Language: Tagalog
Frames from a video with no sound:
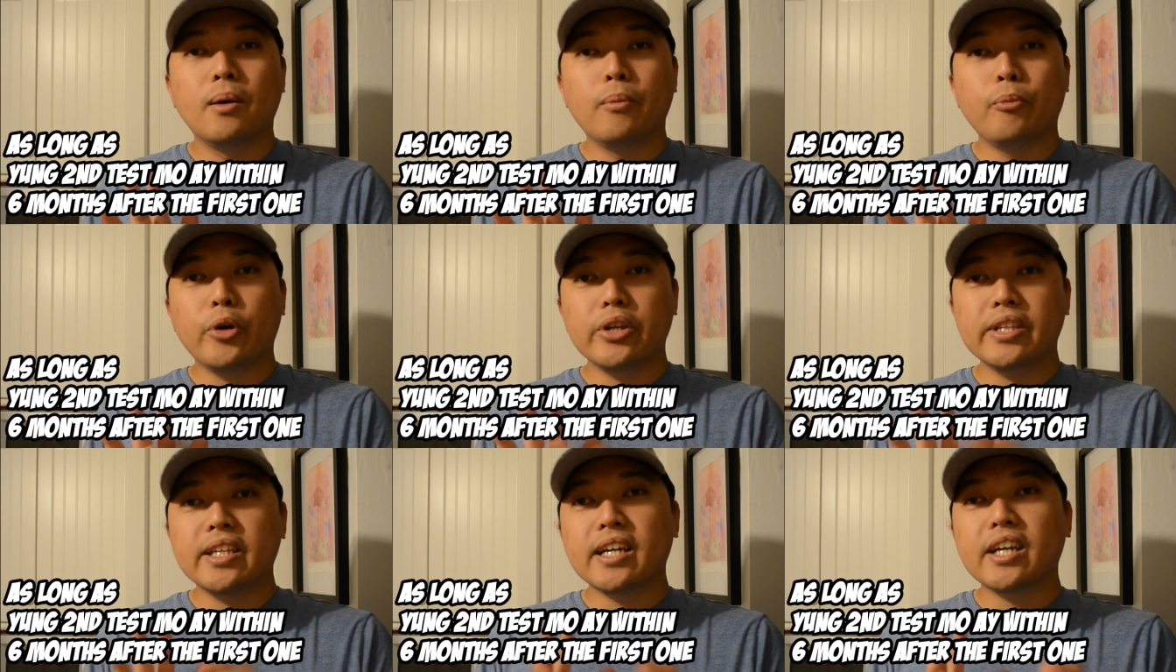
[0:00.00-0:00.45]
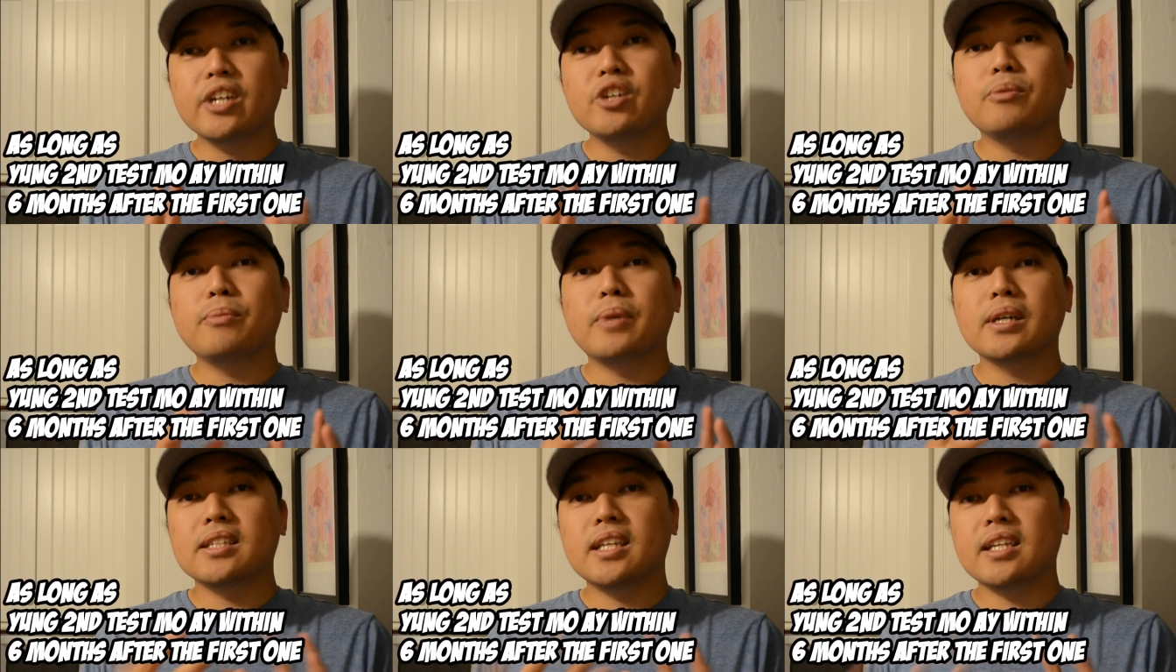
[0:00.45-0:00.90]
Pwede
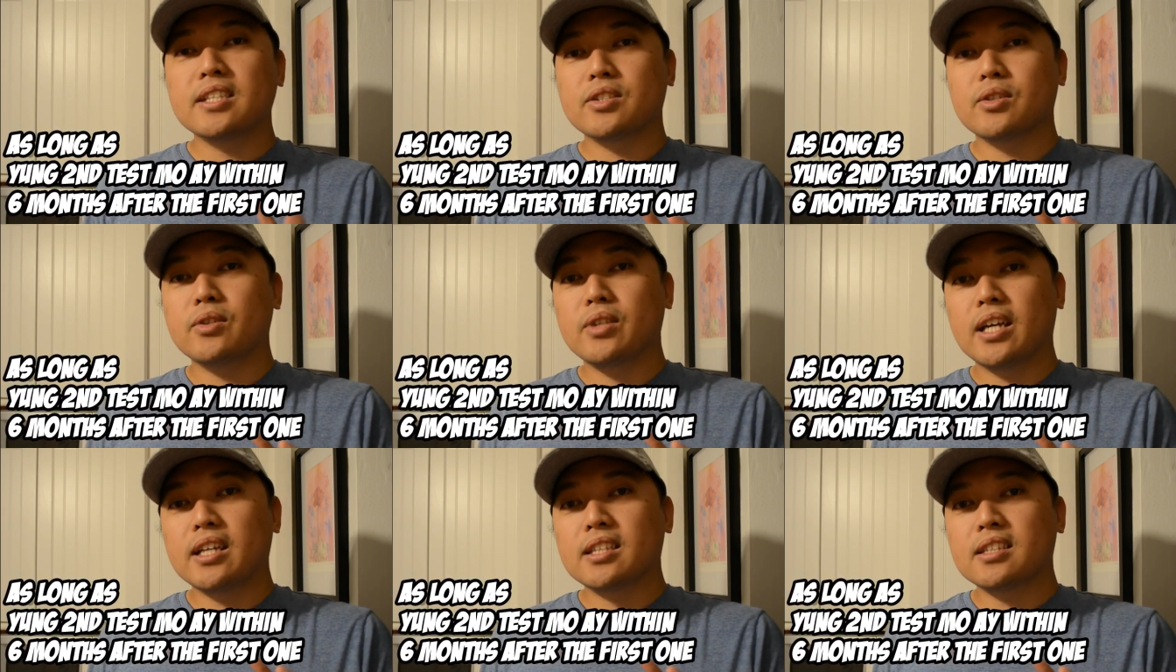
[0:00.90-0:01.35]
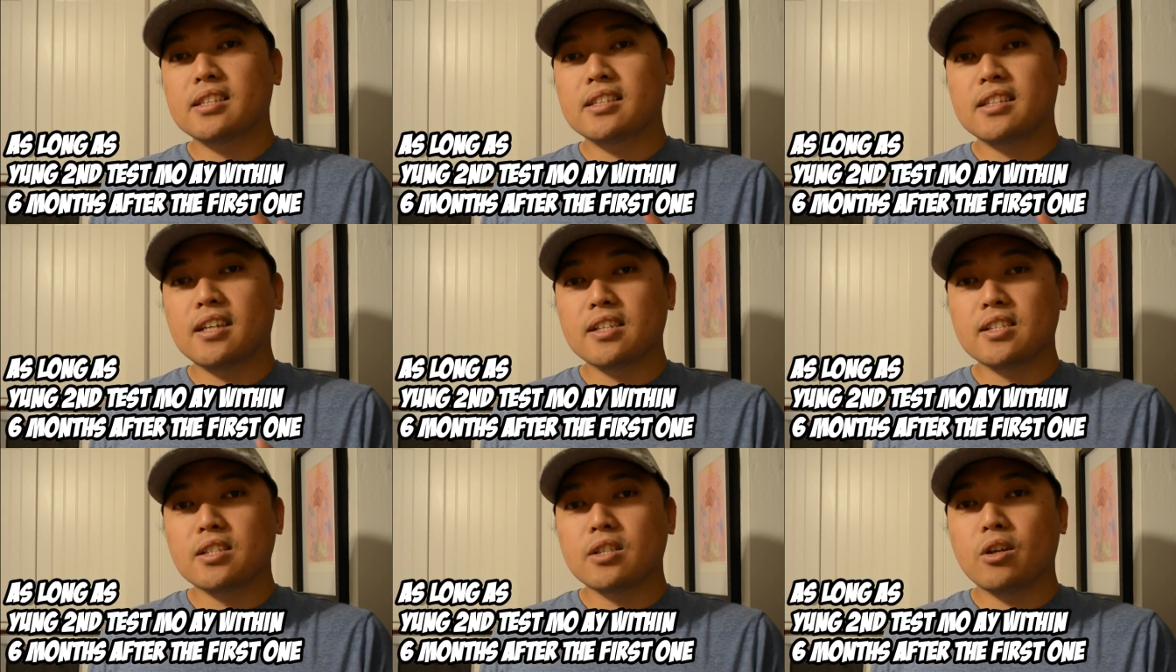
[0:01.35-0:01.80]
kayong mag-test ulit
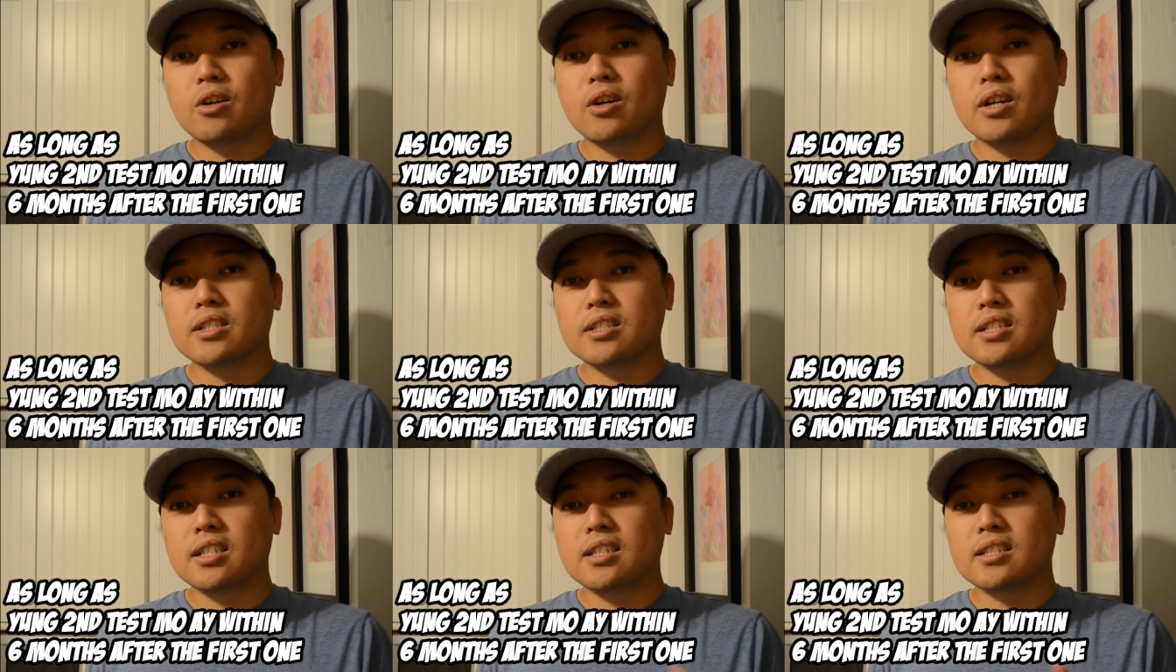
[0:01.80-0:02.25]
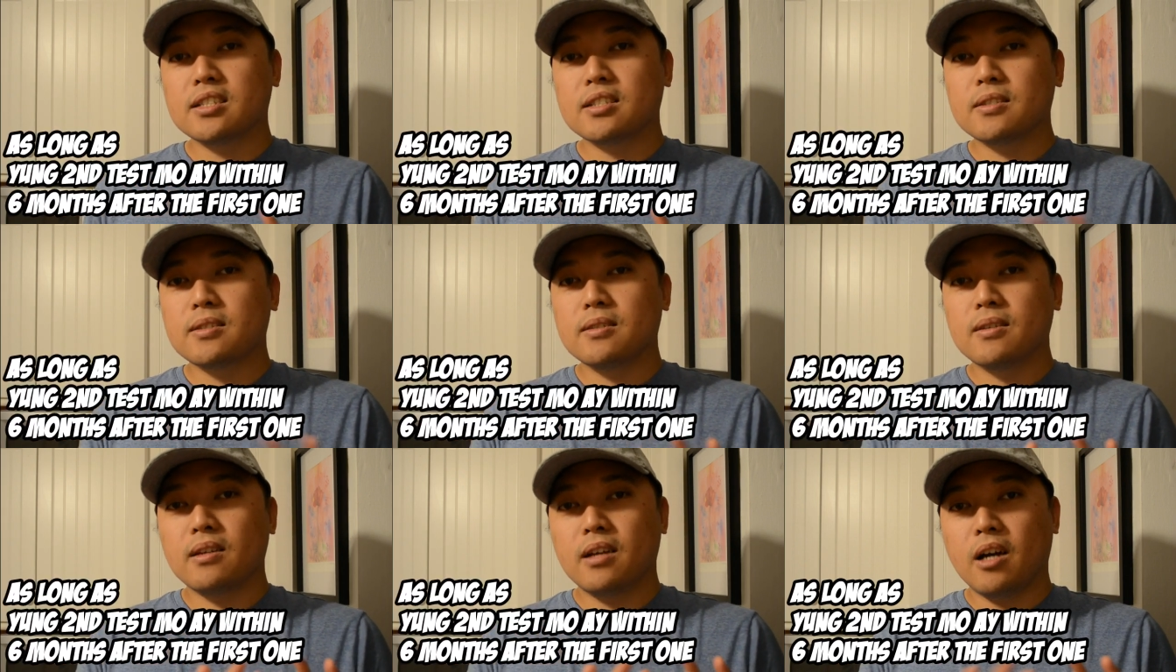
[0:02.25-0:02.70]
as long as
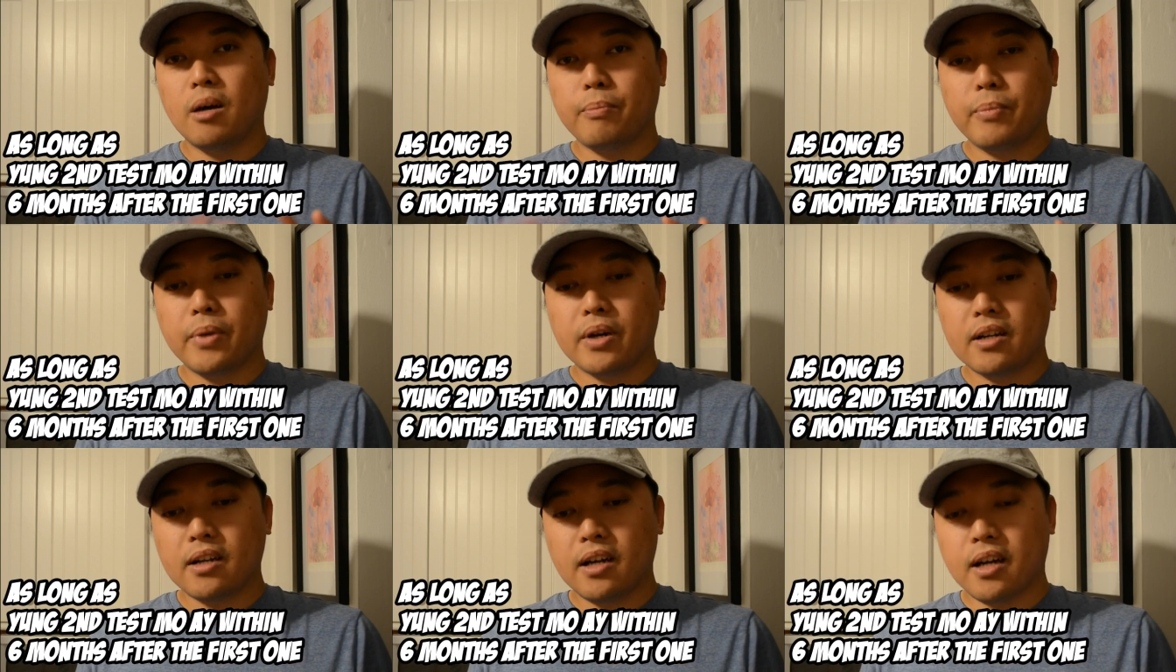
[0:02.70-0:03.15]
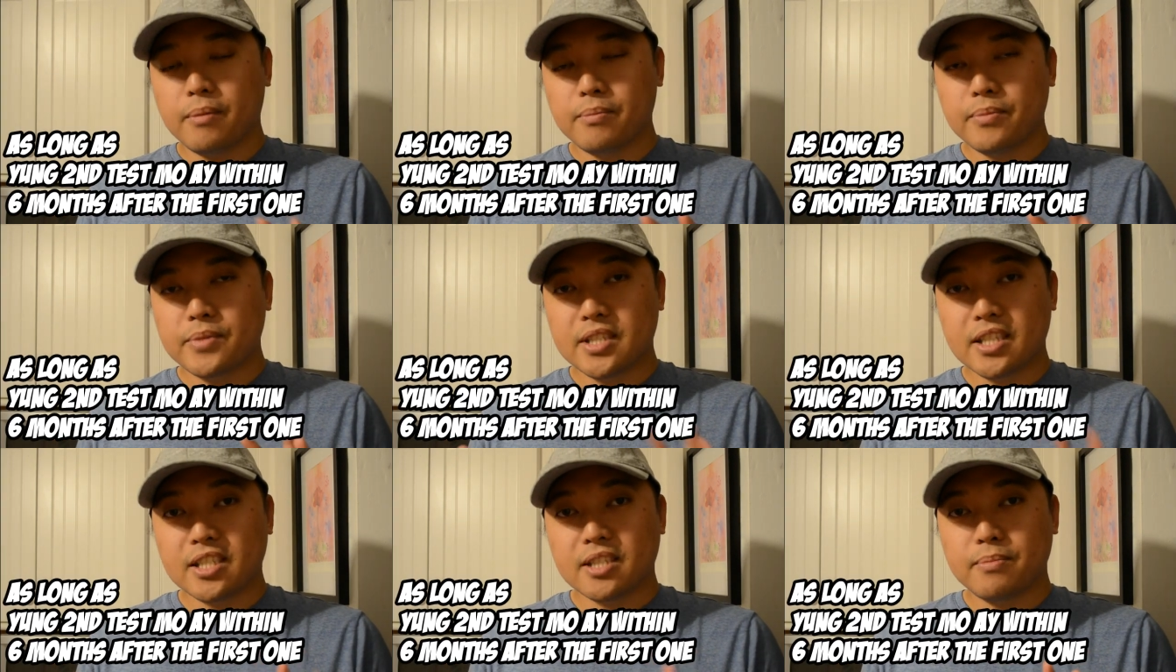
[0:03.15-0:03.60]
it's apart, um,
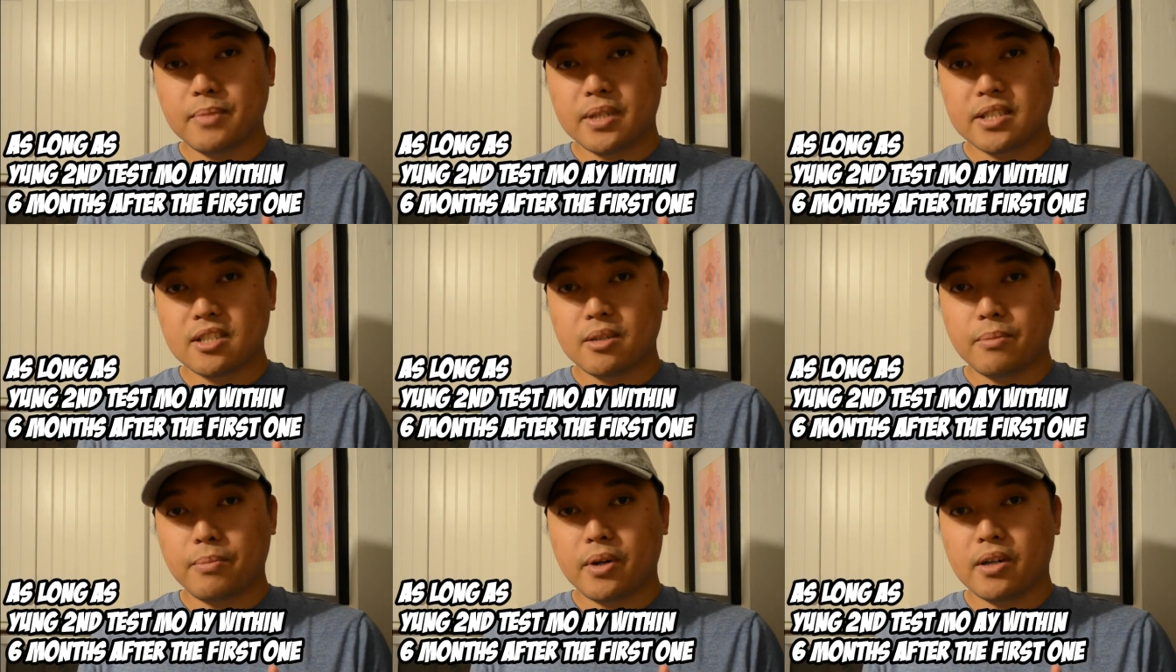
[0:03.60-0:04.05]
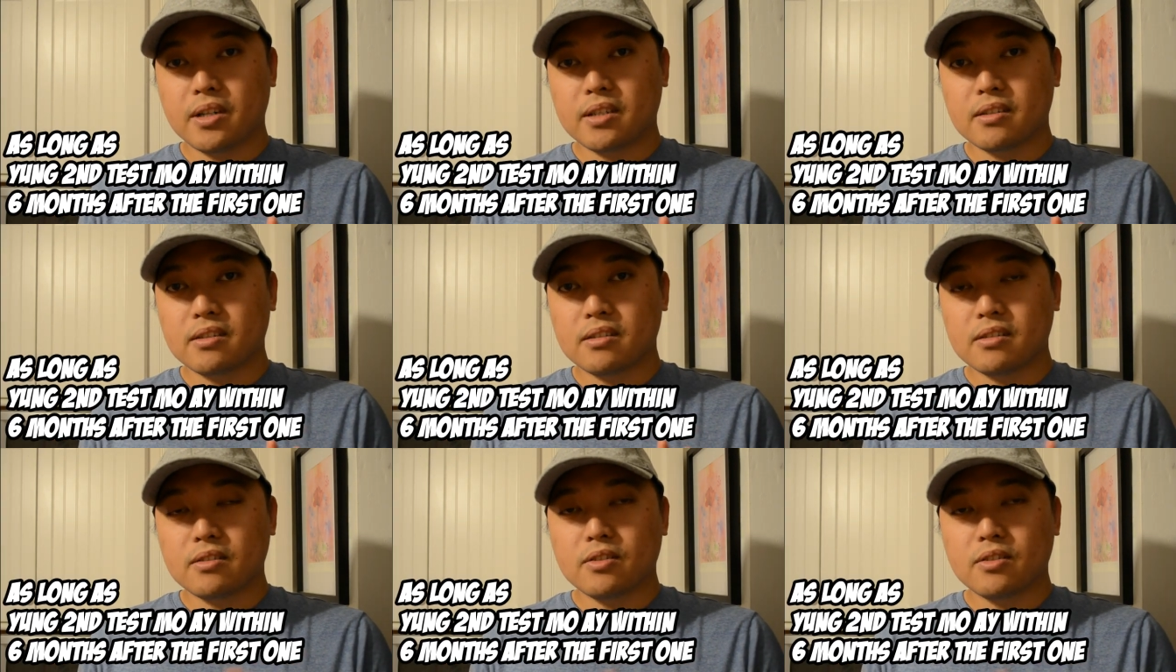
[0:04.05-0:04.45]
6 months apart.